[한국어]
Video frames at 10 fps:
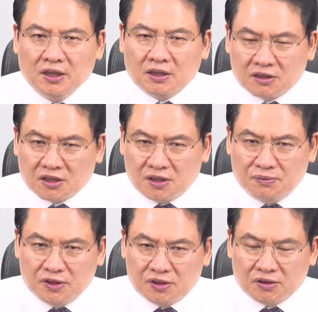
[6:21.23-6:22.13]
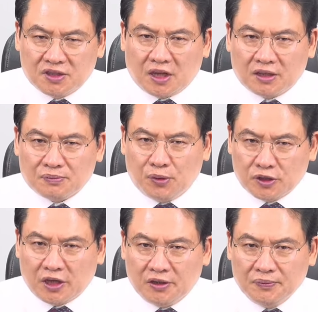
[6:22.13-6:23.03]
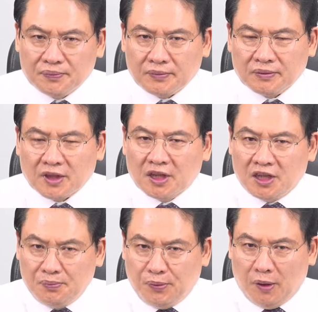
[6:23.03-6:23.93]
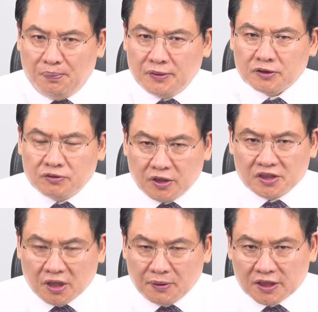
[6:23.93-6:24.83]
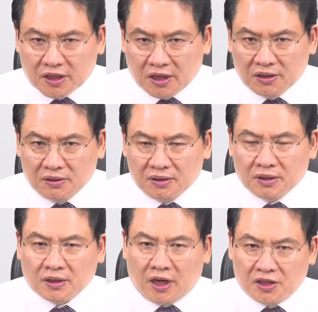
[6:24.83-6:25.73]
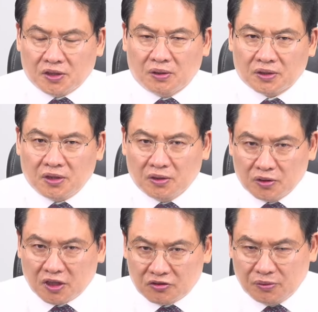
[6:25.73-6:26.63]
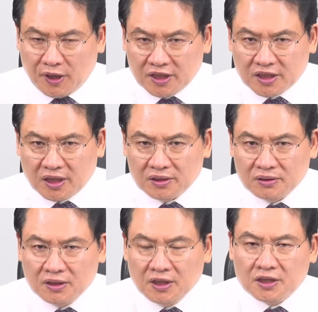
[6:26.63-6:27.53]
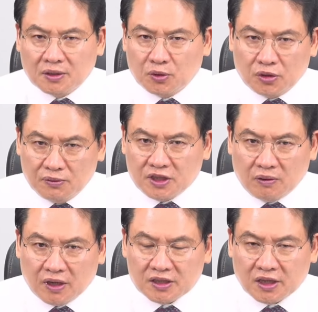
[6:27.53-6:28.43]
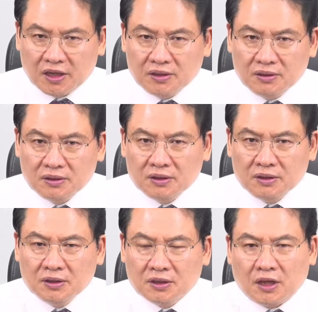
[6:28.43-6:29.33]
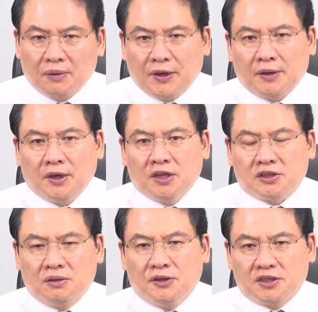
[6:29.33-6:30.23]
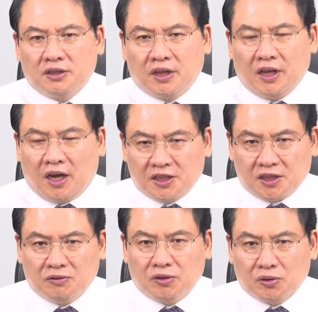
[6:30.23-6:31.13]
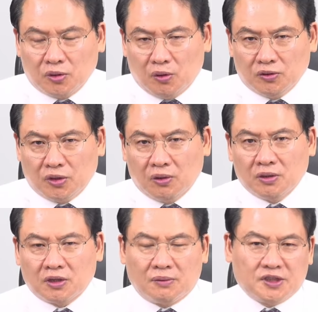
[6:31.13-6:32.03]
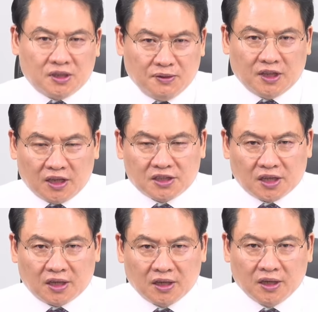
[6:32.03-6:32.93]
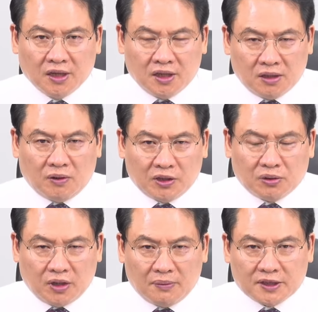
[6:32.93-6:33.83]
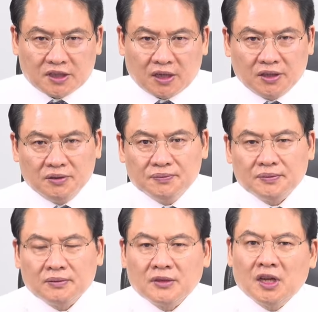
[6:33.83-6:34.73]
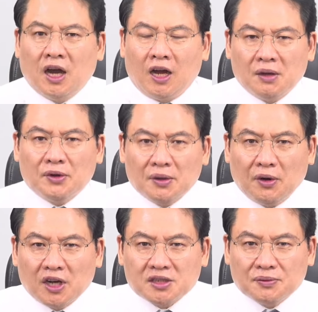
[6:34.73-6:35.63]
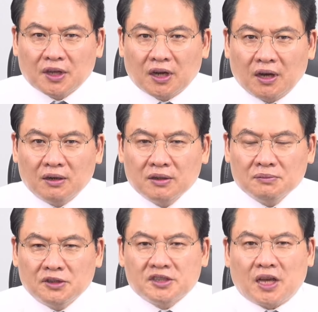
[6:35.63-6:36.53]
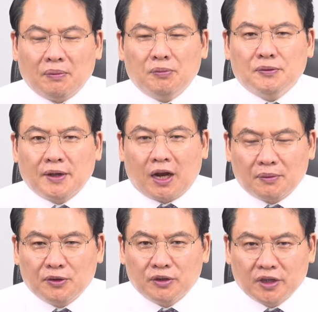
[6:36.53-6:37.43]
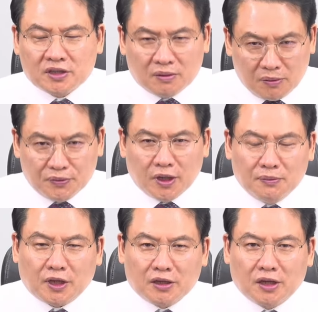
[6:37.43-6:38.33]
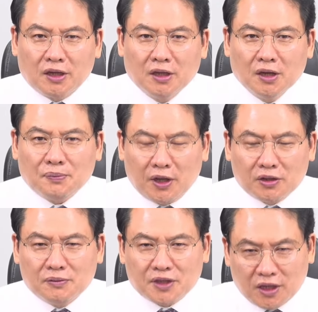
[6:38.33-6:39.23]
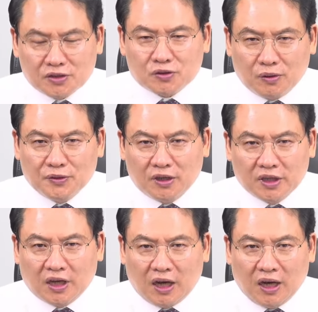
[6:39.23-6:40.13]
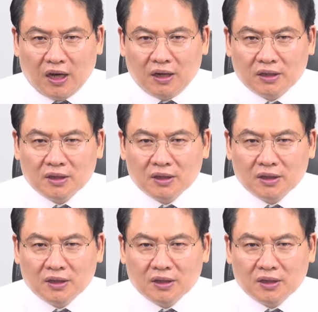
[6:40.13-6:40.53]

그래서 김문수 지사는 보세요. 입법, 국회 세 번 했잖아요. 행정, 경기도지사 두 번 했잖아요. 지금 노동부 장관 하잖아요. 그 다음에 젊었을 때 학생운동, 노동운동, 그러면 시민단체, 이런 활동을 해봤잖아요. 안 해본 게 뭐가 있습니까? 물론 사법부만 안 해본 건데, 사법부야 뭐 당연히 판검사를 할 수는 없는 거니까.